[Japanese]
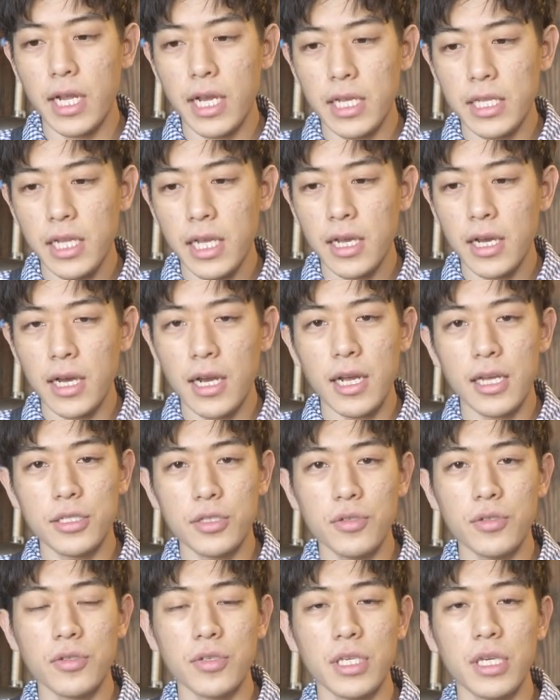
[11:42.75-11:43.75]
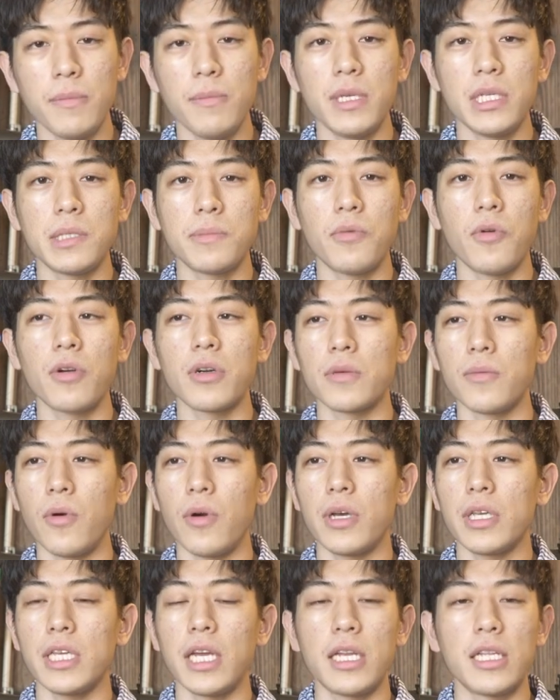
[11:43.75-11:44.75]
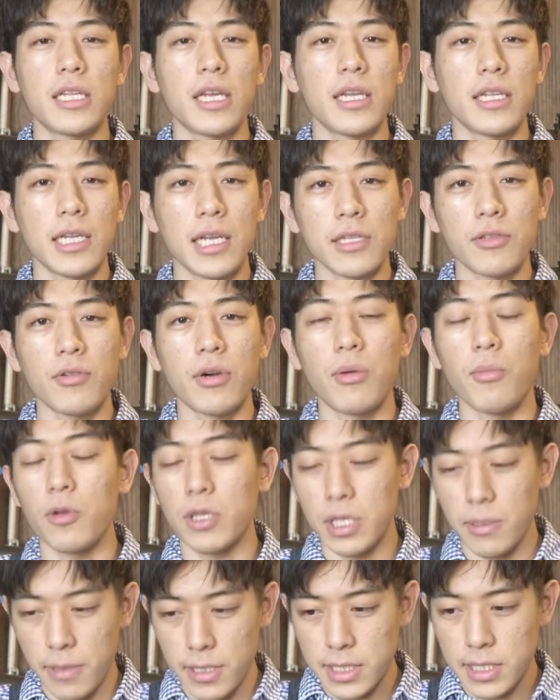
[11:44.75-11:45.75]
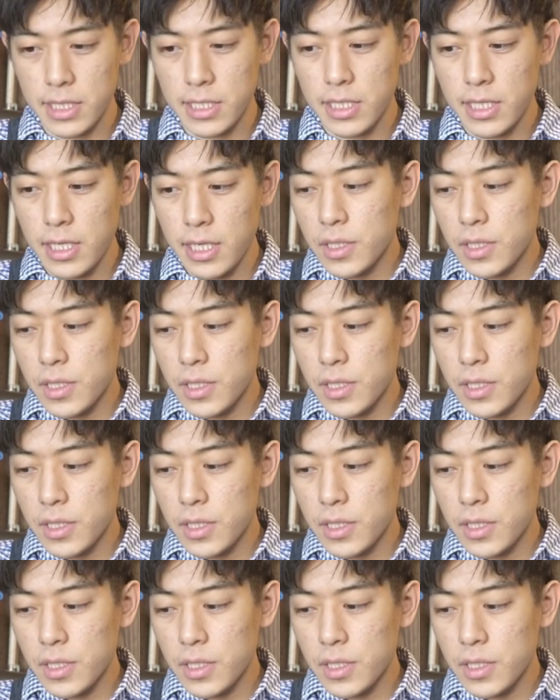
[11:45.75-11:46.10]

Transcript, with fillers: 来年から徐々にビスポークもやりたいなとは思ってます。